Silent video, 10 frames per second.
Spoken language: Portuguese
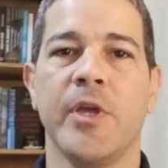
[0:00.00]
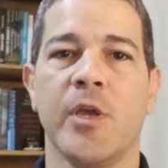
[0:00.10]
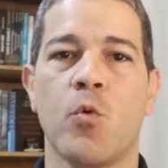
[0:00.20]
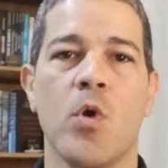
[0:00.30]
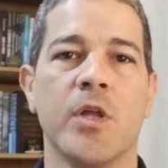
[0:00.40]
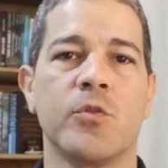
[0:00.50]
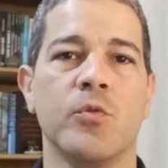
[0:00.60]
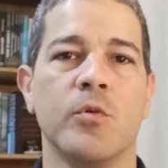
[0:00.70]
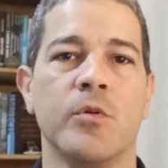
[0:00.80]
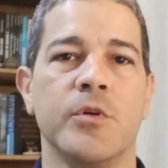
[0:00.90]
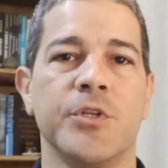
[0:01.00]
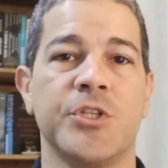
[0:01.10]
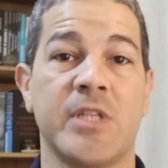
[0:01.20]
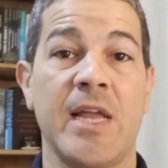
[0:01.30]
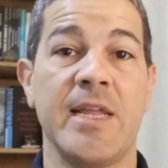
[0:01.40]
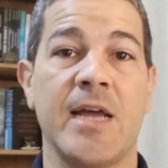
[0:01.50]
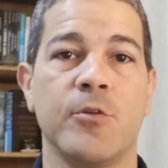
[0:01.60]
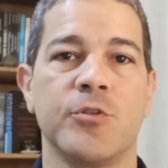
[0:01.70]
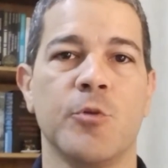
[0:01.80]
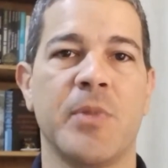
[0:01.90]
Enquanto está
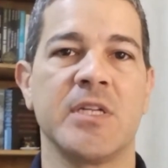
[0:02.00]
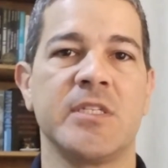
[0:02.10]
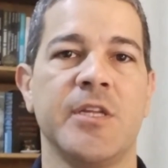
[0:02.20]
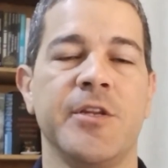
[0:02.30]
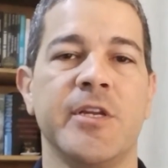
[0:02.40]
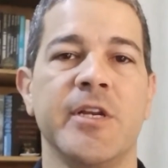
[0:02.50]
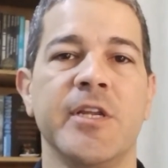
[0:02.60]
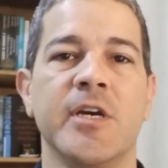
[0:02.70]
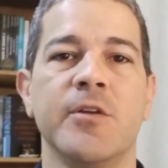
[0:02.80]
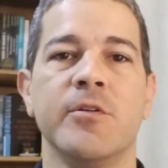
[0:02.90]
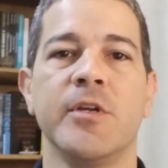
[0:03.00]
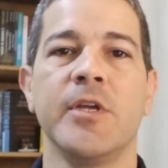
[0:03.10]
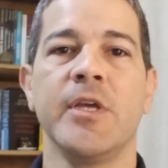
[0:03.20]
aliado ao seu parceiro iraniano,